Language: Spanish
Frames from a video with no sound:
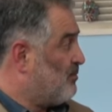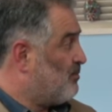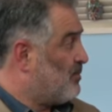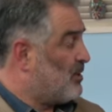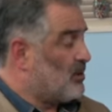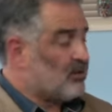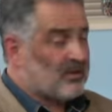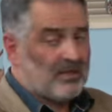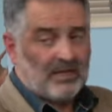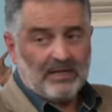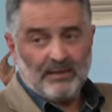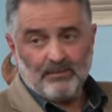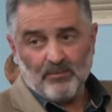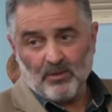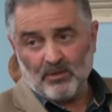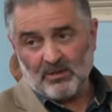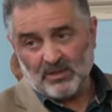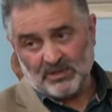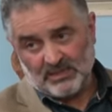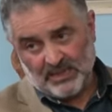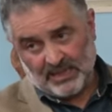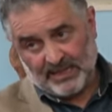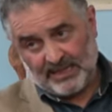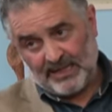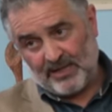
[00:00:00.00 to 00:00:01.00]
Pero tenemos
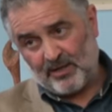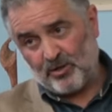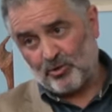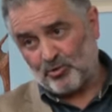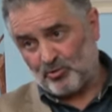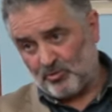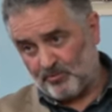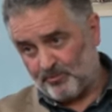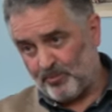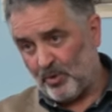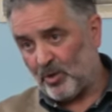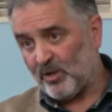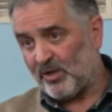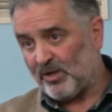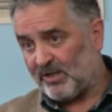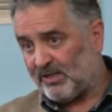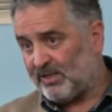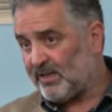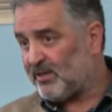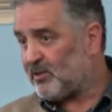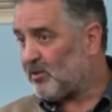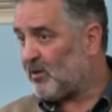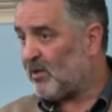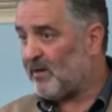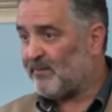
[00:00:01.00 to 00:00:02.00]
que sacarnos un
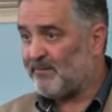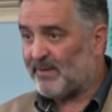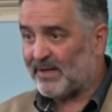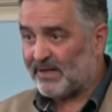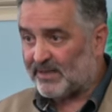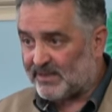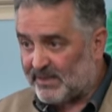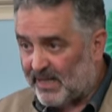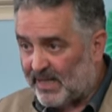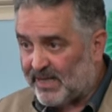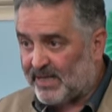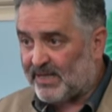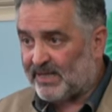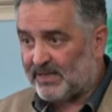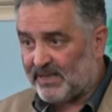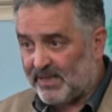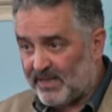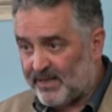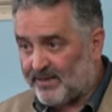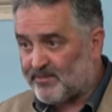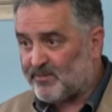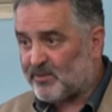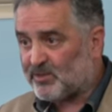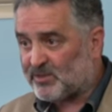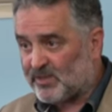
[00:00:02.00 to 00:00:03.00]
poquitito el apartheid que
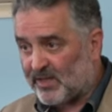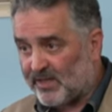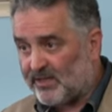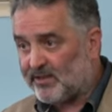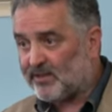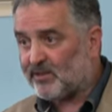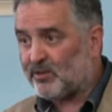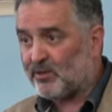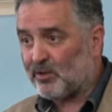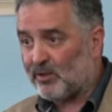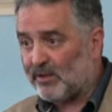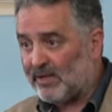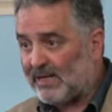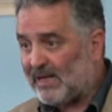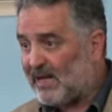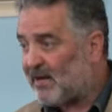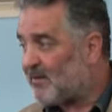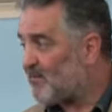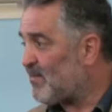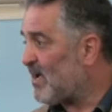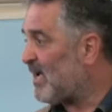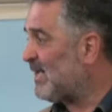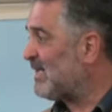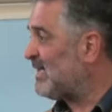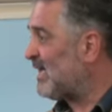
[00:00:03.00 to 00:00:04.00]
tenemos adentro del
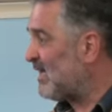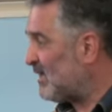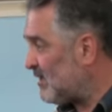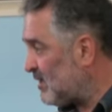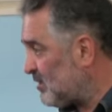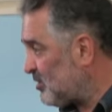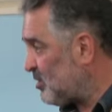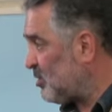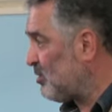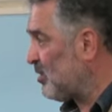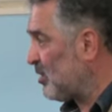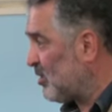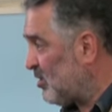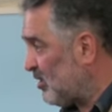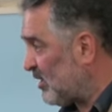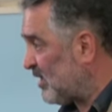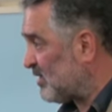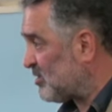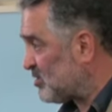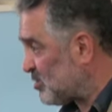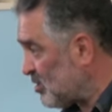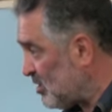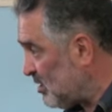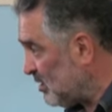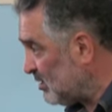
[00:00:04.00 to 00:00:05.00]
alma y adentro del
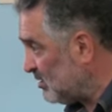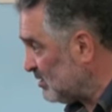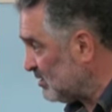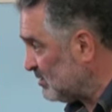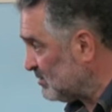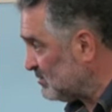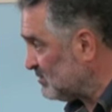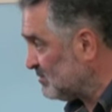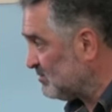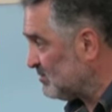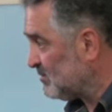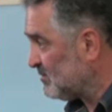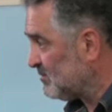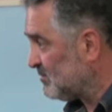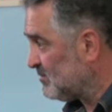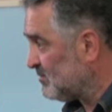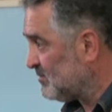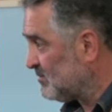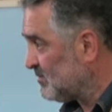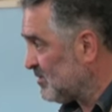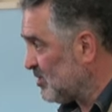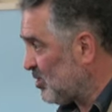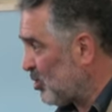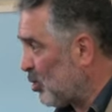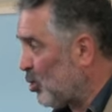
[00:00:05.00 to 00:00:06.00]
corazón,
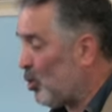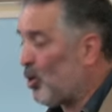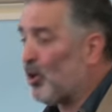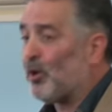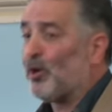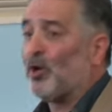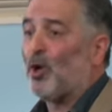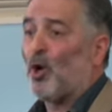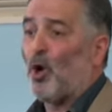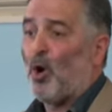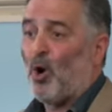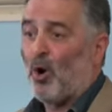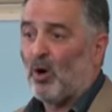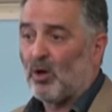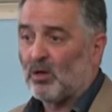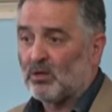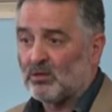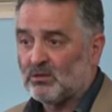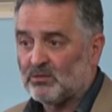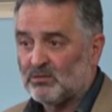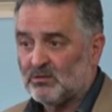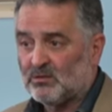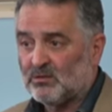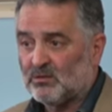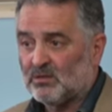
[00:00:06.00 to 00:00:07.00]
¿o
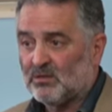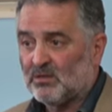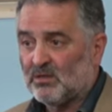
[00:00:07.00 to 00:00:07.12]
no?